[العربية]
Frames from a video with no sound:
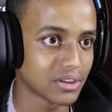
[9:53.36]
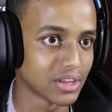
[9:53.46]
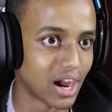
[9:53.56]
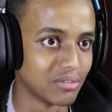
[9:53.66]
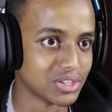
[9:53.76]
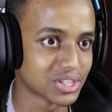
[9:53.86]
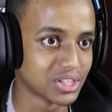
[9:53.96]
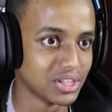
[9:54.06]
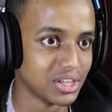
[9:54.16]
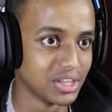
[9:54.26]
يا
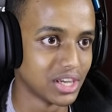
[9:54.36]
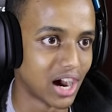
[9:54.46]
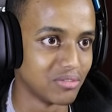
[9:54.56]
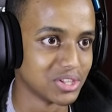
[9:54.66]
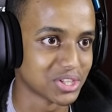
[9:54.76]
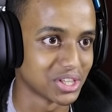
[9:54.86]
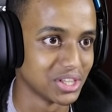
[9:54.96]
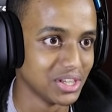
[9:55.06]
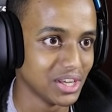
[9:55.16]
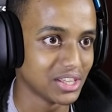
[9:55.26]
مسكين يا
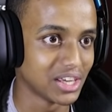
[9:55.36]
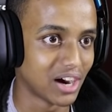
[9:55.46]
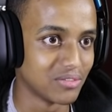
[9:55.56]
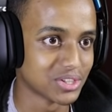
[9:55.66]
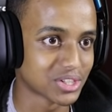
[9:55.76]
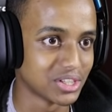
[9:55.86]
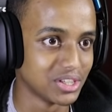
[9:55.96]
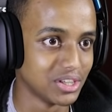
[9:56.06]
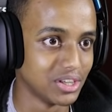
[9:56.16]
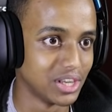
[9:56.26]
مسكين يا
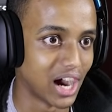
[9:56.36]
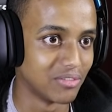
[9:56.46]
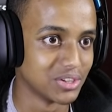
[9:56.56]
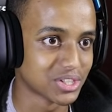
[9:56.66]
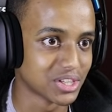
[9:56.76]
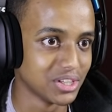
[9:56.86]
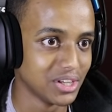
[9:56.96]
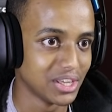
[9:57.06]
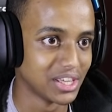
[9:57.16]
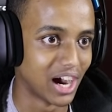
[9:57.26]
مسكين يا مسكين
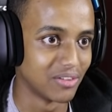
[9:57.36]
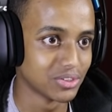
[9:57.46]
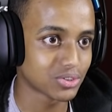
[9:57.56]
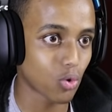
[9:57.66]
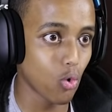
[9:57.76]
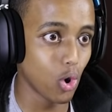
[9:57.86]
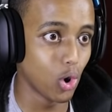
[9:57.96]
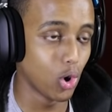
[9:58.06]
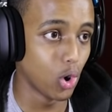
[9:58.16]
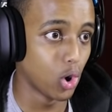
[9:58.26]
يا مسكين
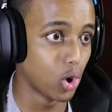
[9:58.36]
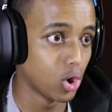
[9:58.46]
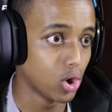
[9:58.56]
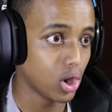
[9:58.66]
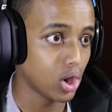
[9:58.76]
لا